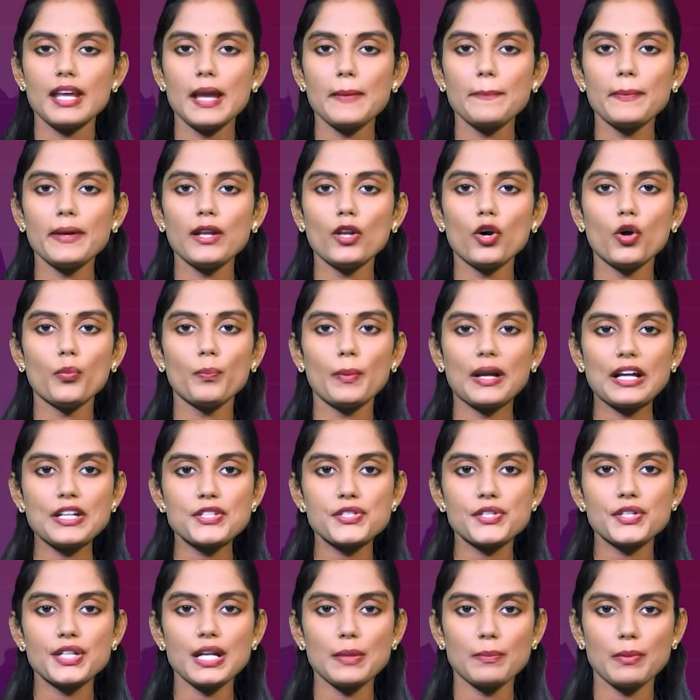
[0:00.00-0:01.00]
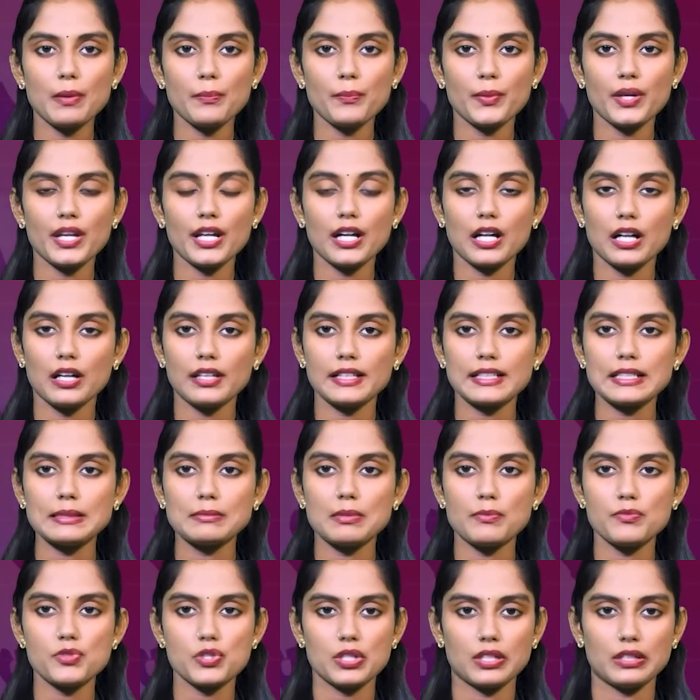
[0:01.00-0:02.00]
ఏపీలో పెన్షన్ల పంపిణీ
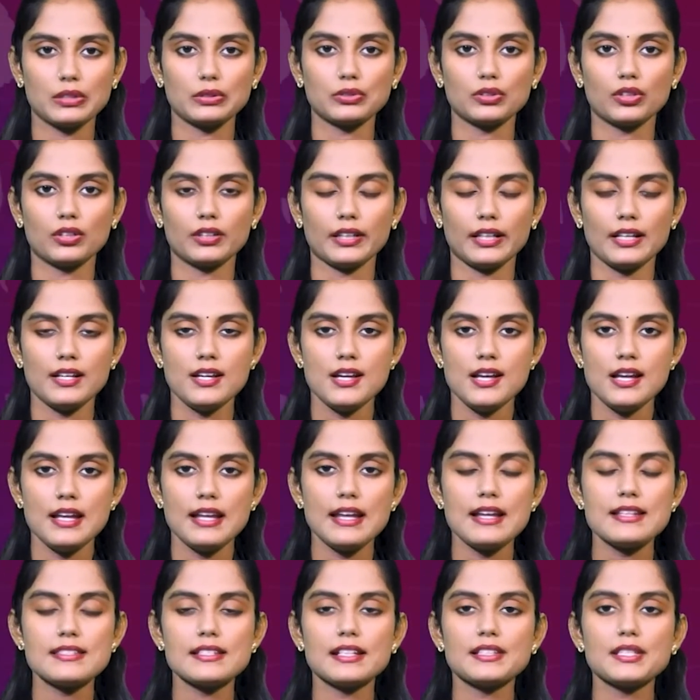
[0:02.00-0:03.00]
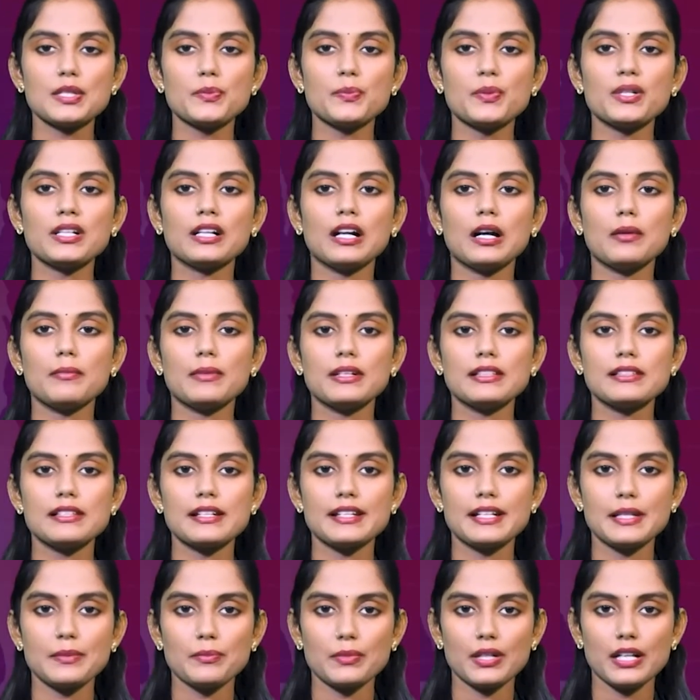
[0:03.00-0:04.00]
కార్యక్రమం జరుగుతోంది ఈ సందర్భంగా
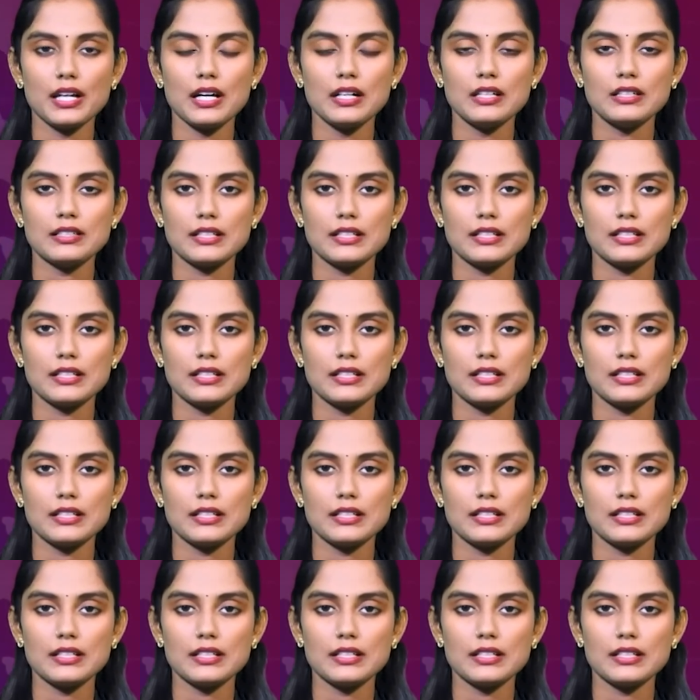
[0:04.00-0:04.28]
మంత్రి నిమ్మల